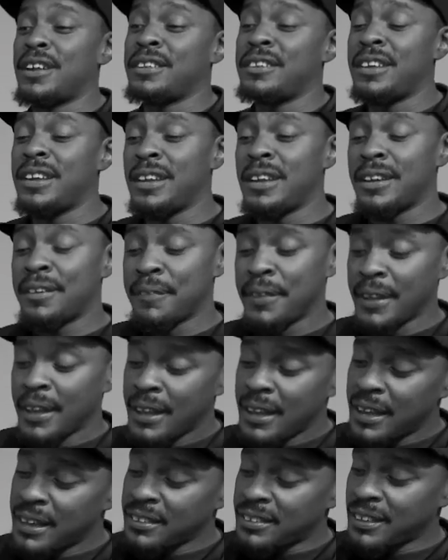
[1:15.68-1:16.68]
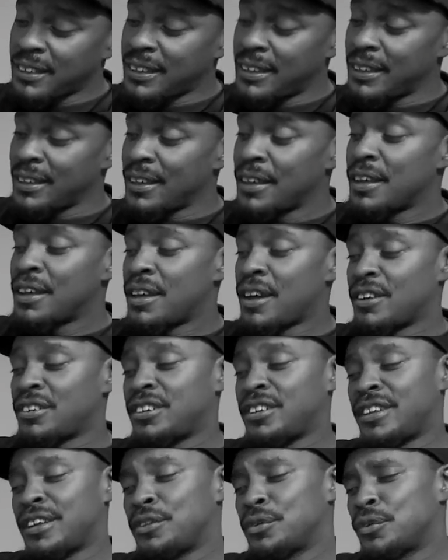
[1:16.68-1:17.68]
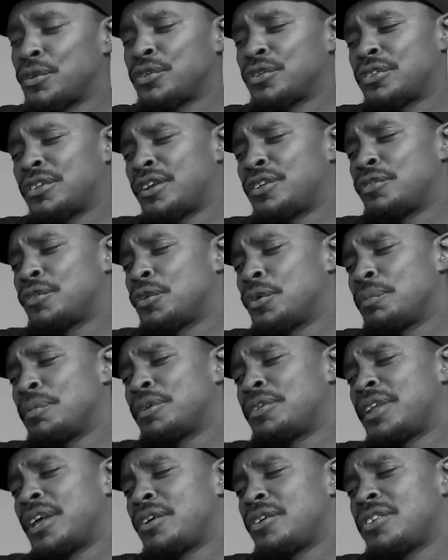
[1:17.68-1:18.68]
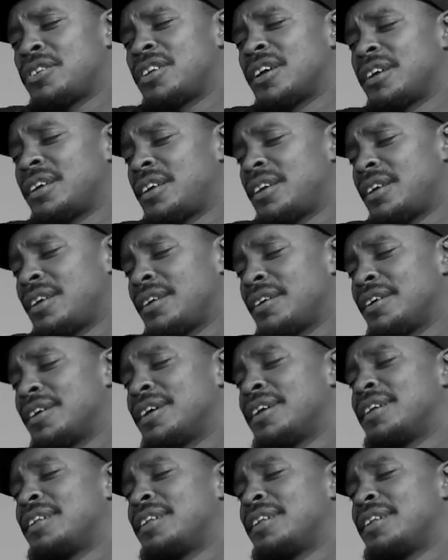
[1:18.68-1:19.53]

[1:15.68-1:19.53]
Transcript: a trilha. Esse aqui, acho que tem dois ou três volumes, eu tenho esse aqui,